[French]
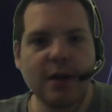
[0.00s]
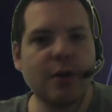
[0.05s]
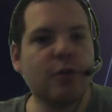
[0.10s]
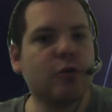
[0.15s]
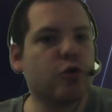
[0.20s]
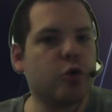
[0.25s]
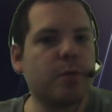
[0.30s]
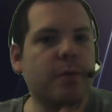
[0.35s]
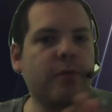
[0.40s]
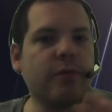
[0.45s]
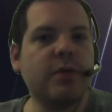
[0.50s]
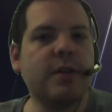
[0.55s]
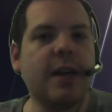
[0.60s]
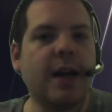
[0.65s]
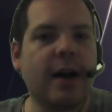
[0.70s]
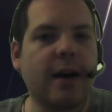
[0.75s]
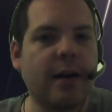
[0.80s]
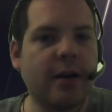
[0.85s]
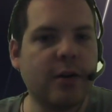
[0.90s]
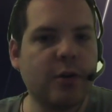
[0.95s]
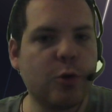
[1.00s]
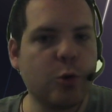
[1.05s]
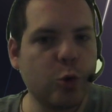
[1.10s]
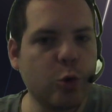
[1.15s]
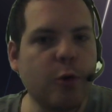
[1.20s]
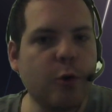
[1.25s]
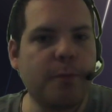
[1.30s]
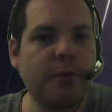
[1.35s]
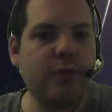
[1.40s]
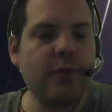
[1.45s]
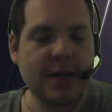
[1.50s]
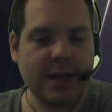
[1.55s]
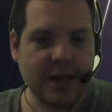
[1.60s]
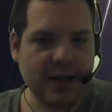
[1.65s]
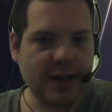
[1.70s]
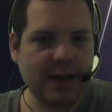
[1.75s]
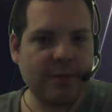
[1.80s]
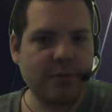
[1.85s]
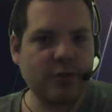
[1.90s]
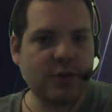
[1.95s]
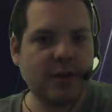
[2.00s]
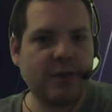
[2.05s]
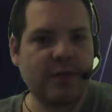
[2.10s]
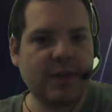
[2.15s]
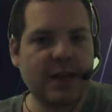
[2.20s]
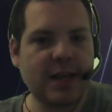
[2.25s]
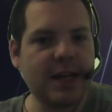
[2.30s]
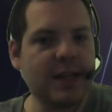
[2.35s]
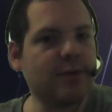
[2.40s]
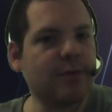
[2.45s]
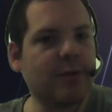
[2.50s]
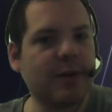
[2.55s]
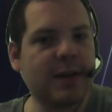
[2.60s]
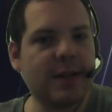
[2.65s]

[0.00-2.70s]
je peux vous dire que depuis que la modification